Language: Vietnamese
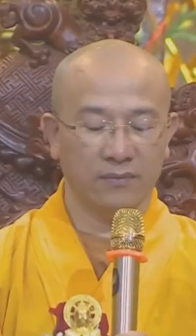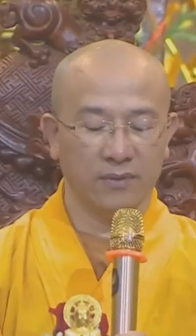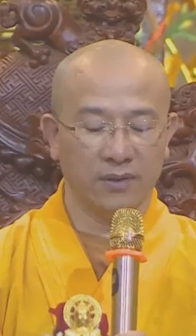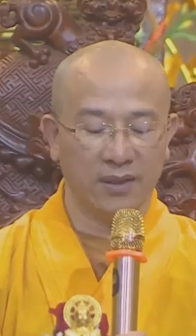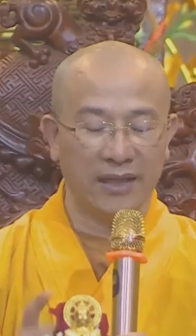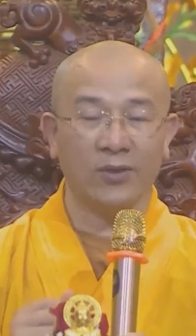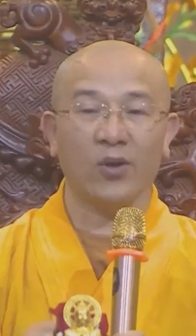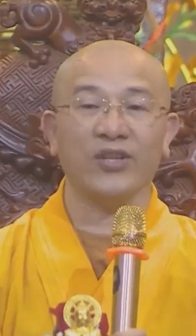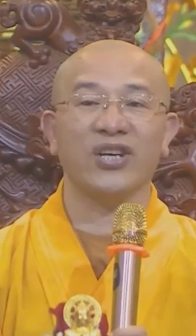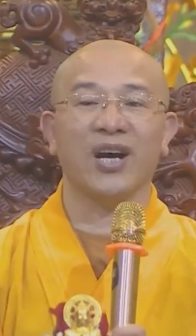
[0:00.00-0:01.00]
đưa đến
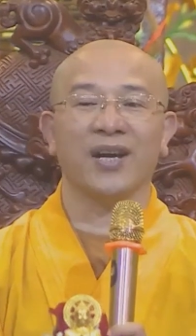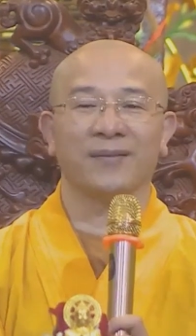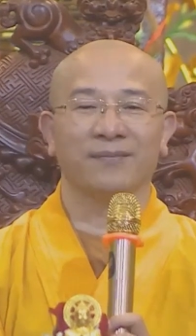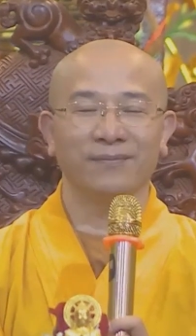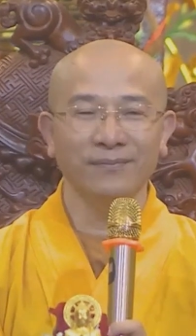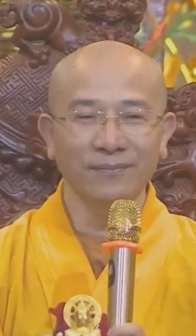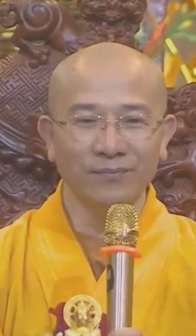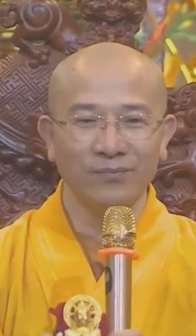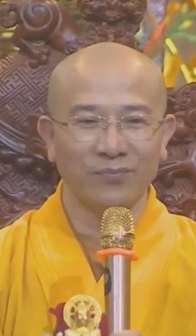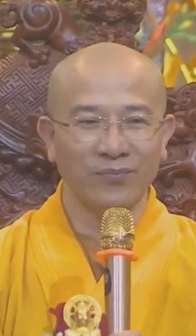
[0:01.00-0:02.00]
cõi trời.
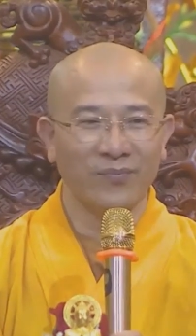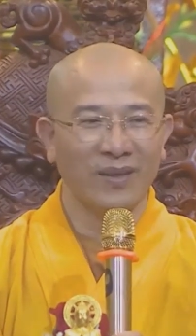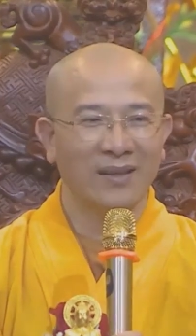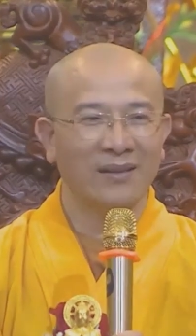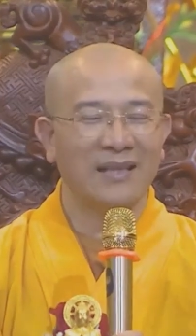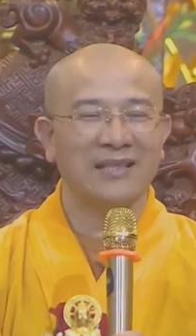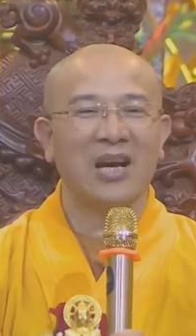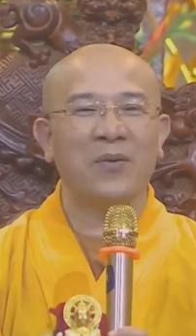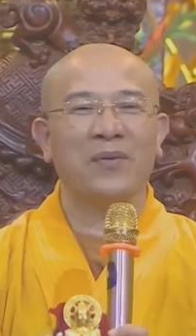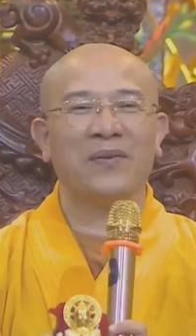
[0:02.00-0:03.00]
Tại
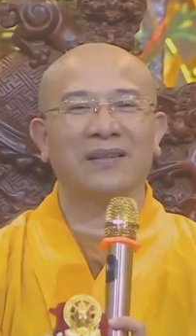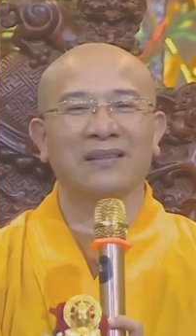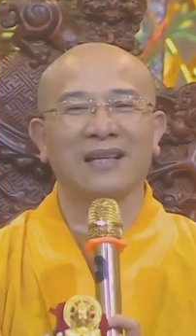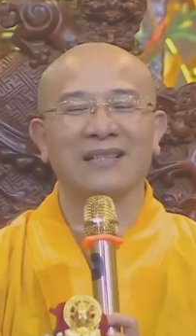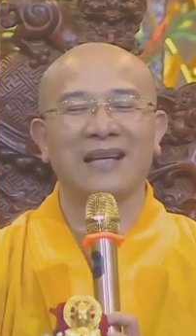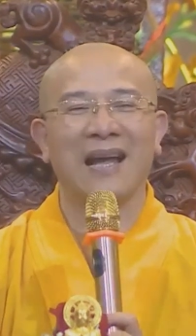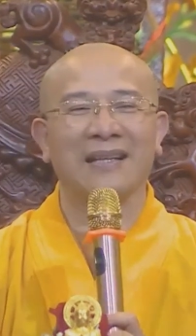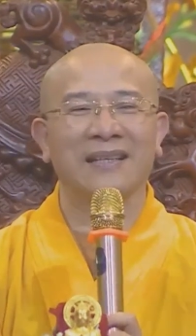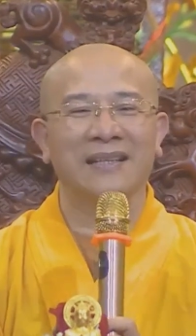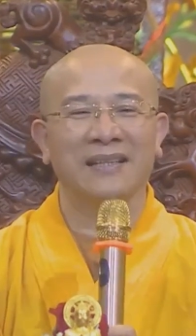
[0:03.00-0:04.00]
sao mà Phật tử tại gia
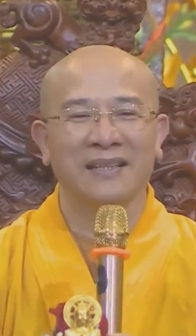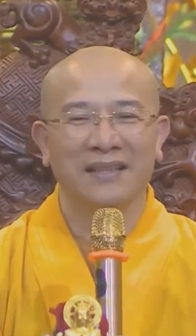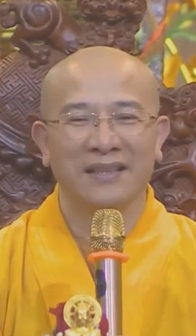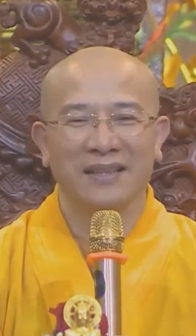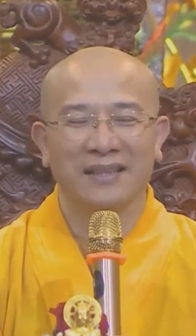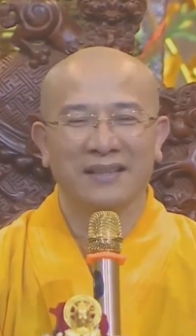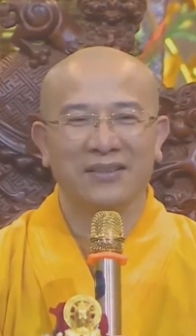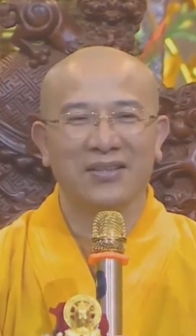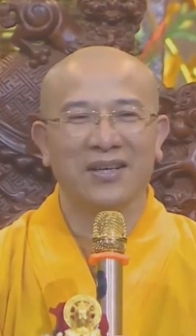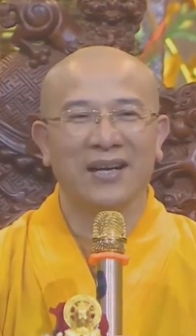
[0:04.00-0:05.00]
thì
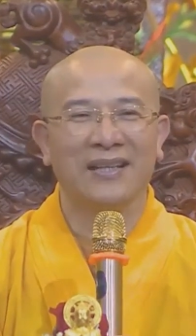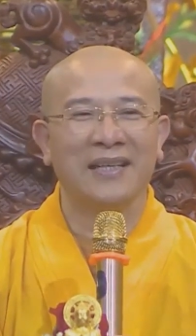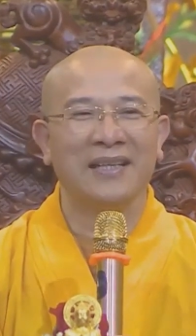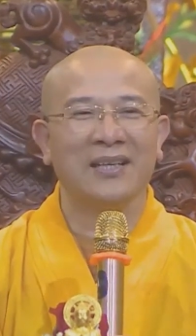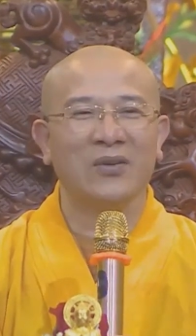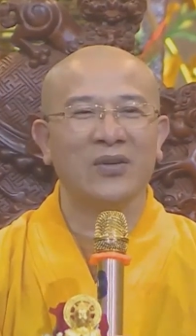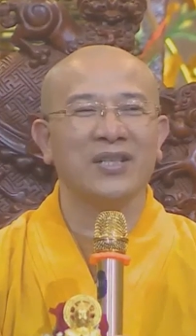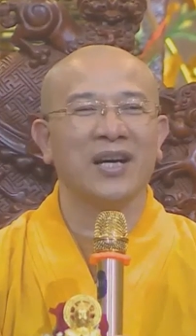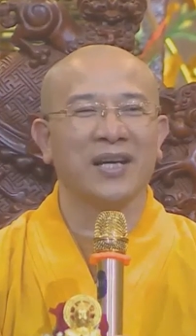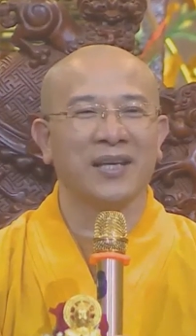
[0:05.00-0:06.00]
thường hay thích lên cõi
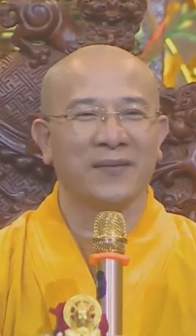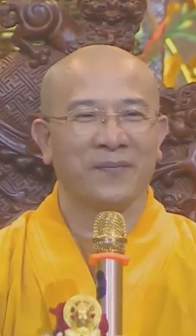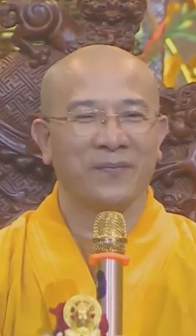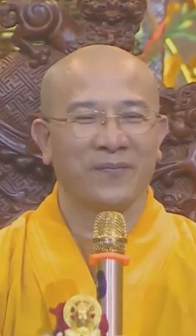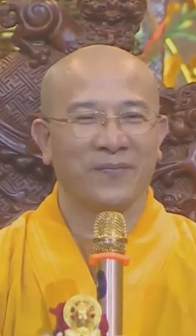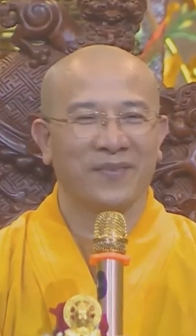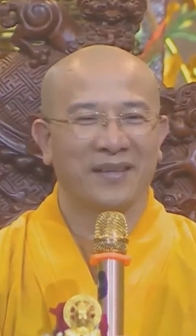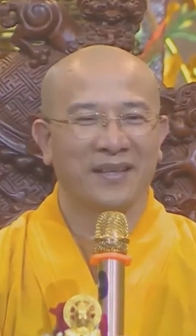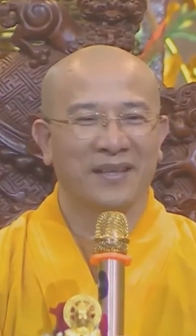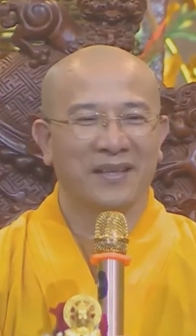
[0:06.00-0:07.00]
trời?
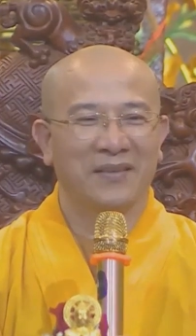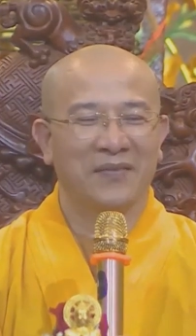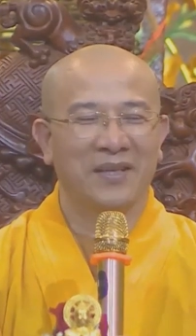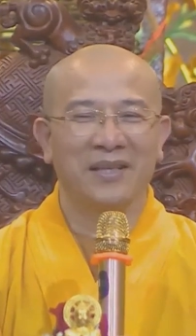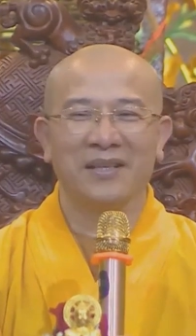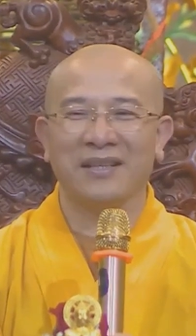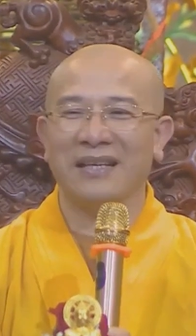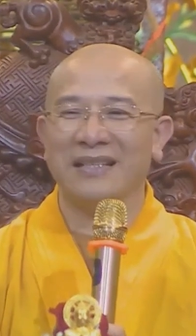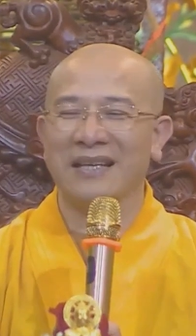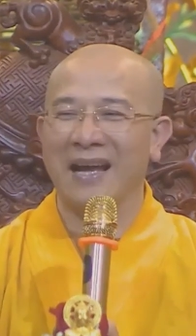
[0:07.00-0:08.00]
Vì người
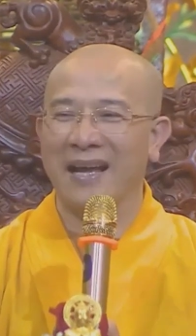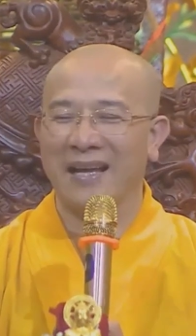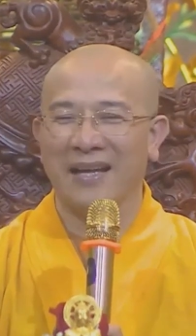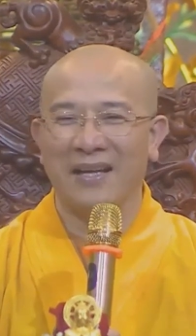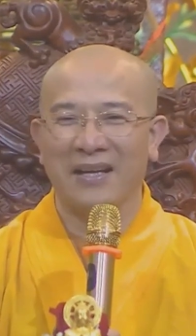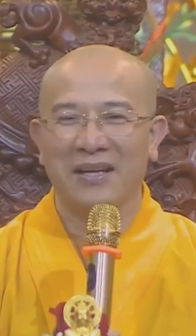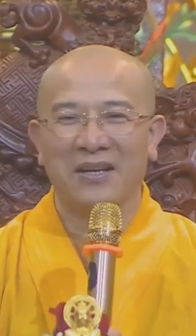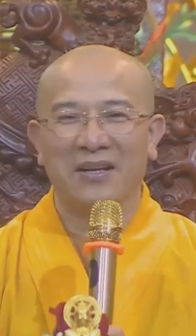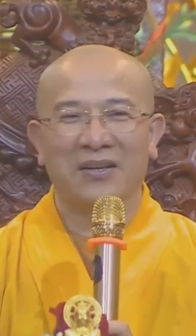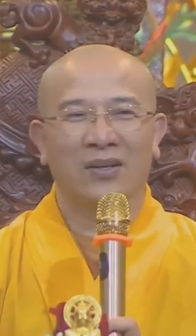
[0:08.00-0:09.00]
tại gia,
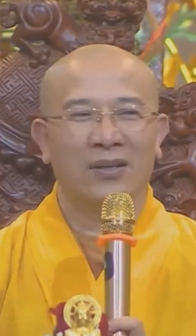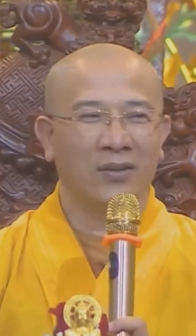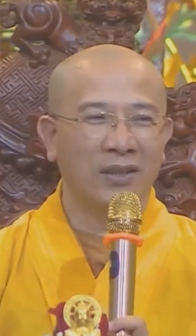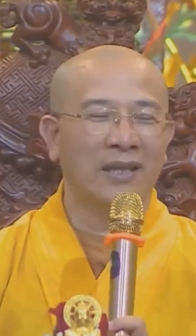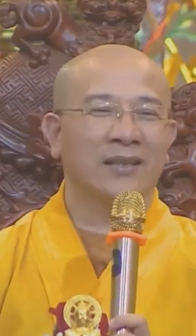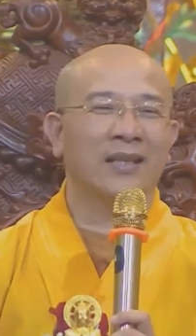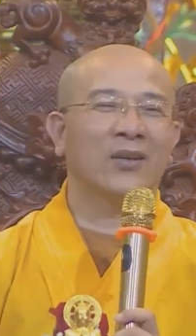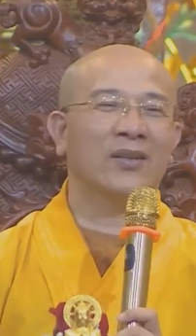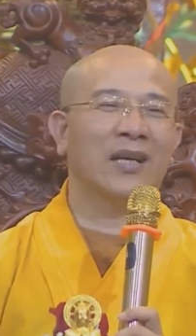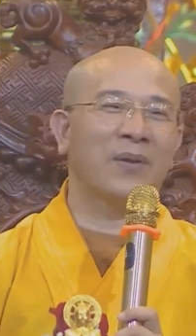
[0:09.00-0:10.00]
nói thật, Thầy
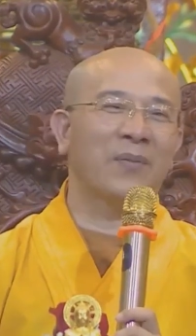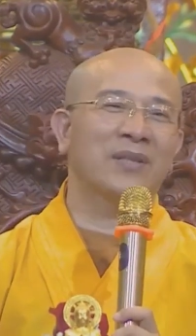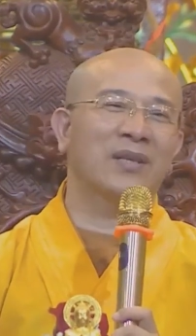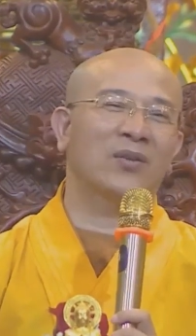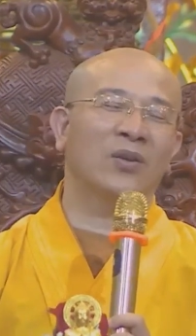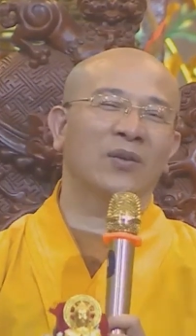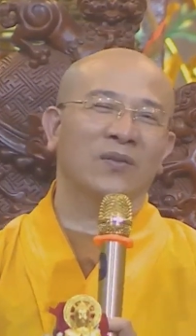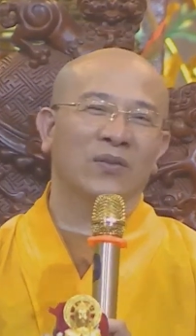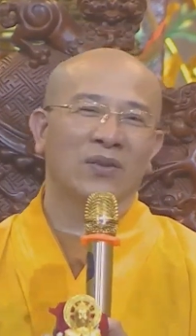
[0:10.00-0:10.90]
nói thật bảo bây giờ thôi,